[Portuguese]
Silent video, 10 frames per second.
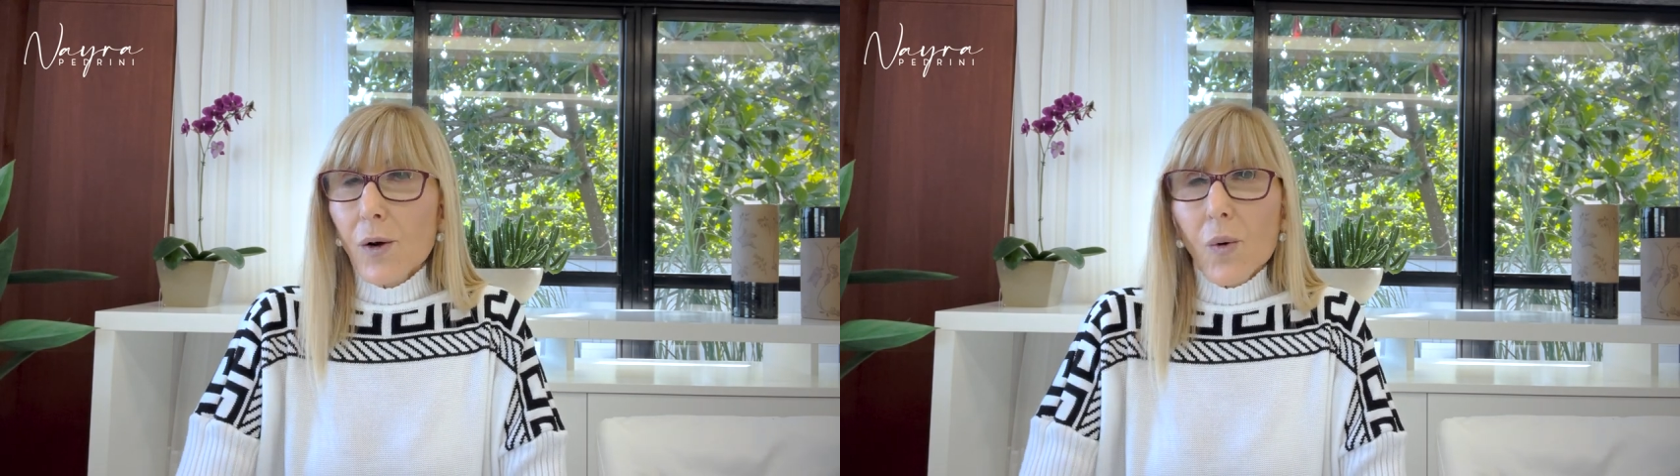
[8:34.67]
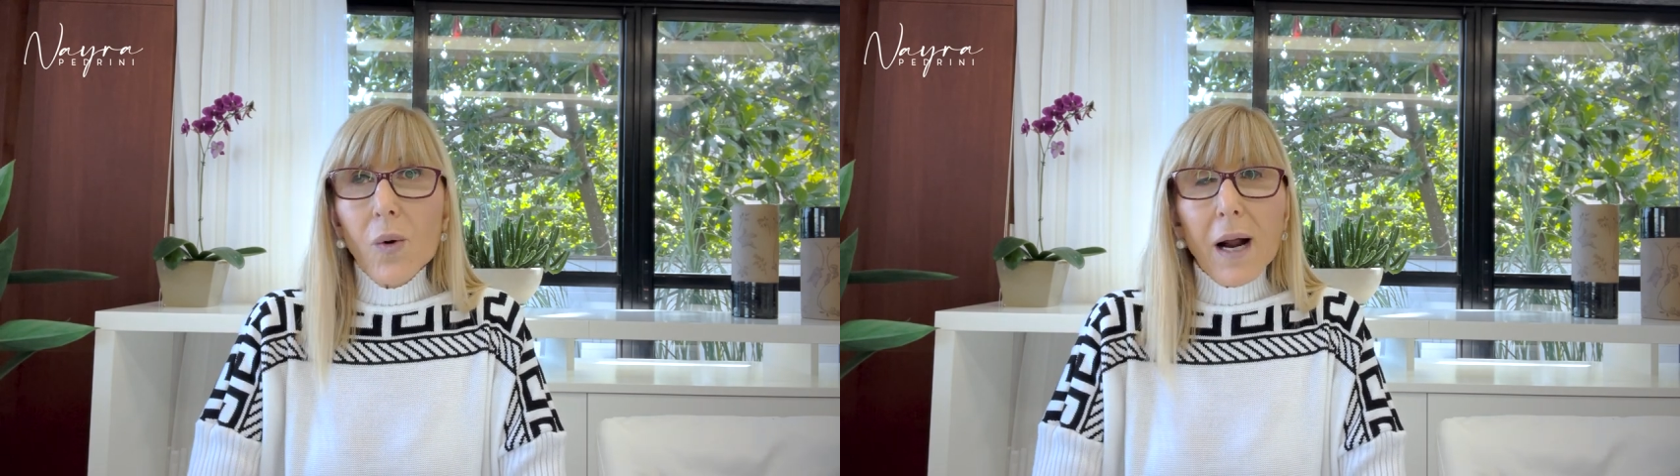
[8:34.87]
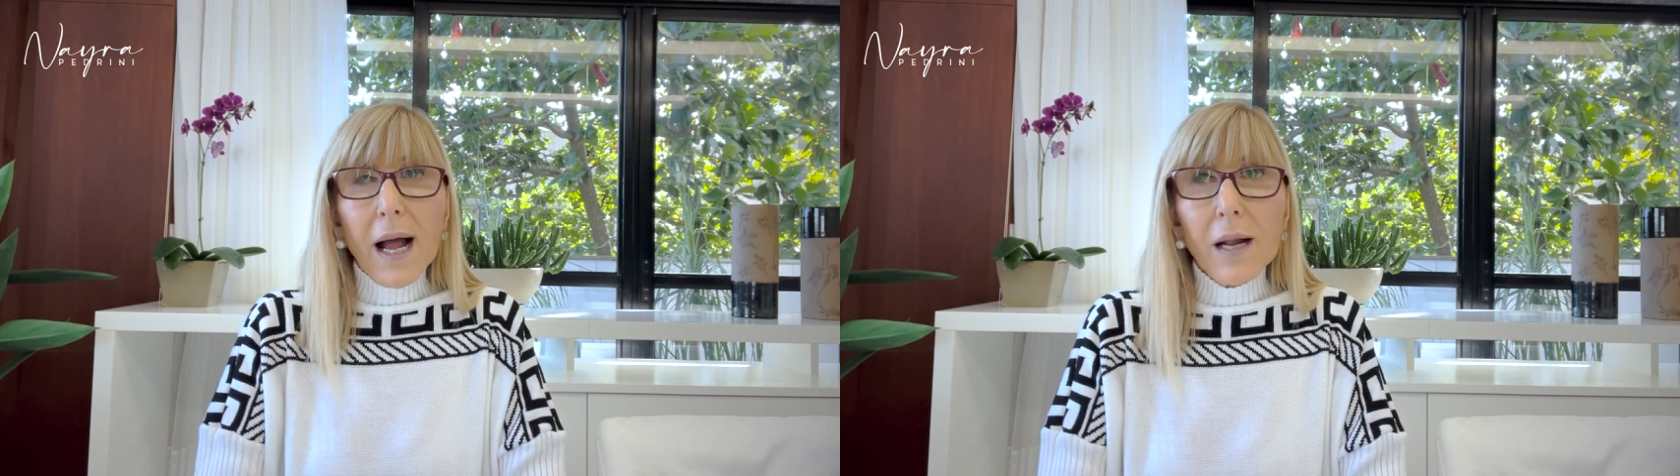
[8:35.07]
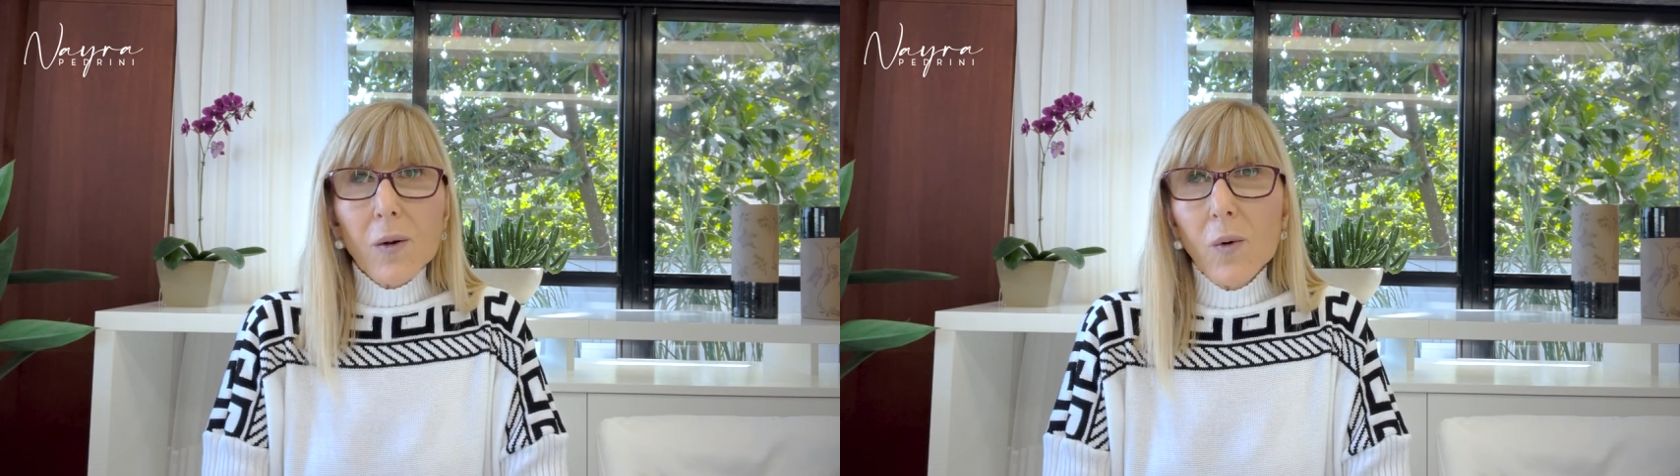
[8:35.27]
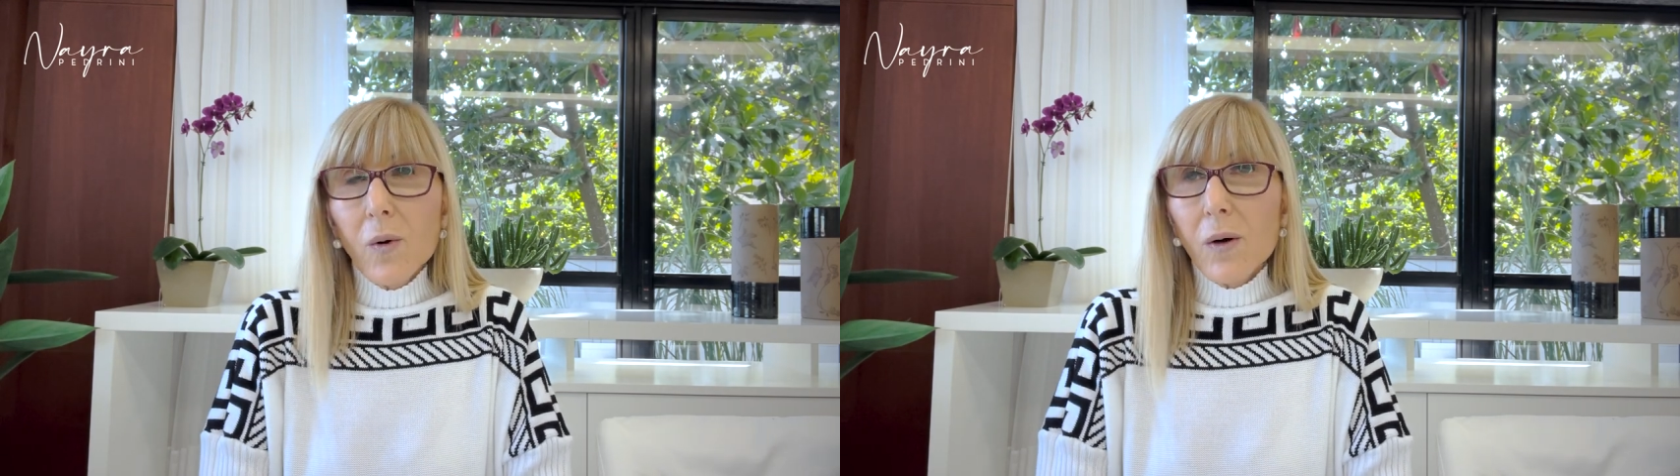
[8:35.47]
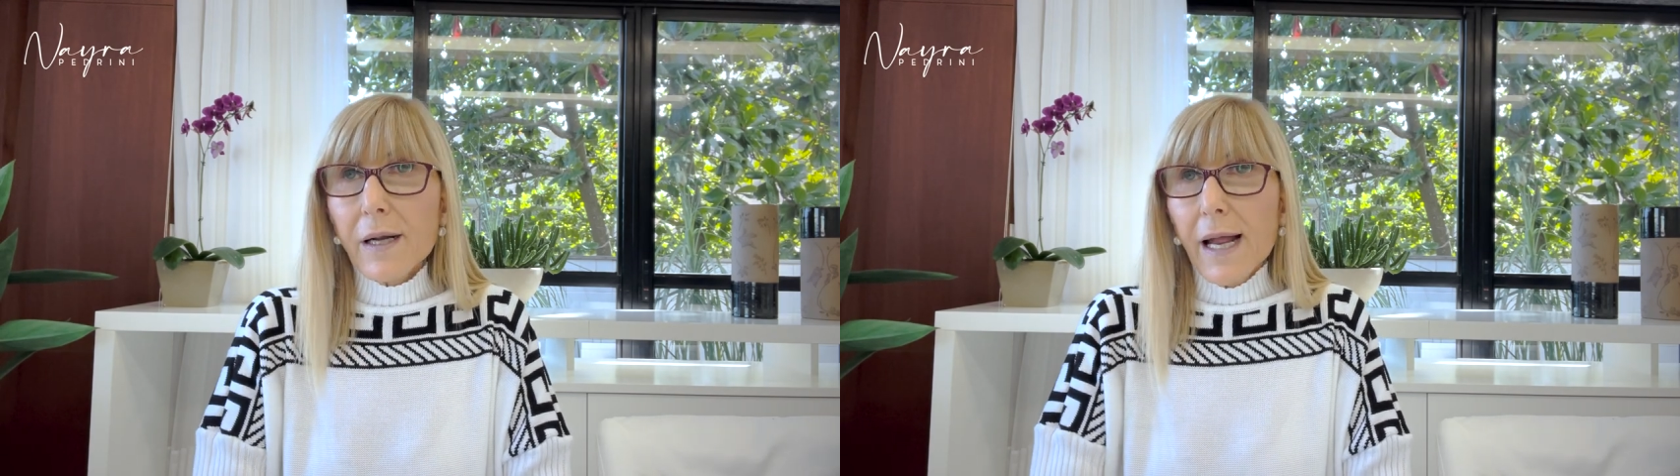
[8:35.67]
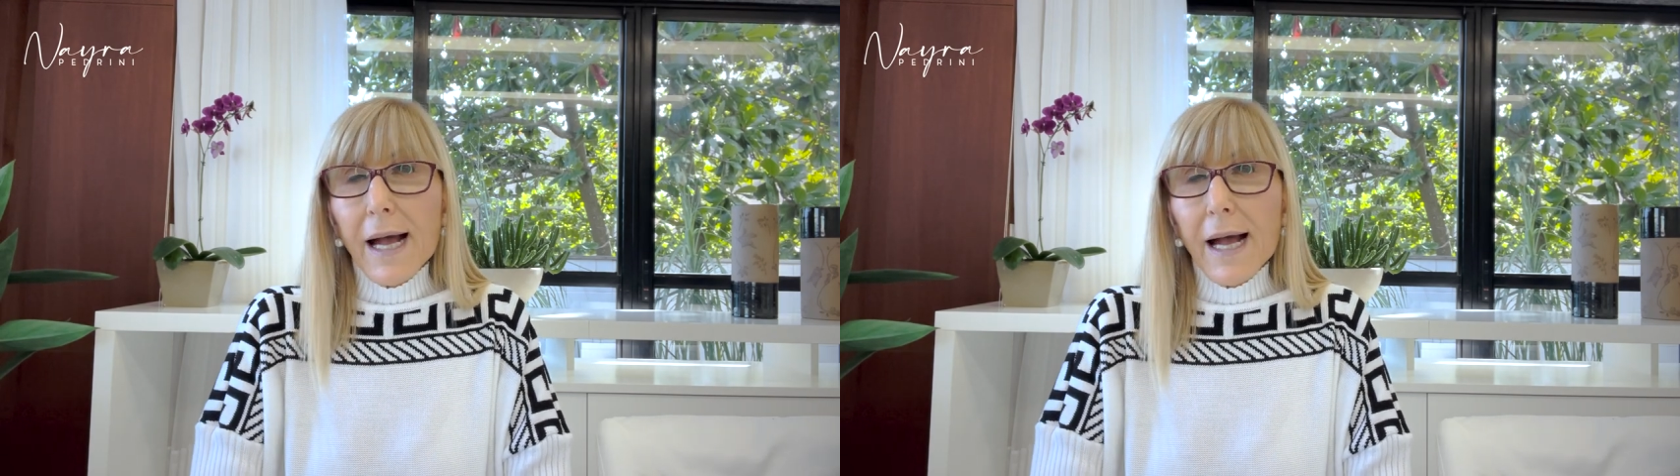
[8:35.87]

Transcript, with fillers: o calor,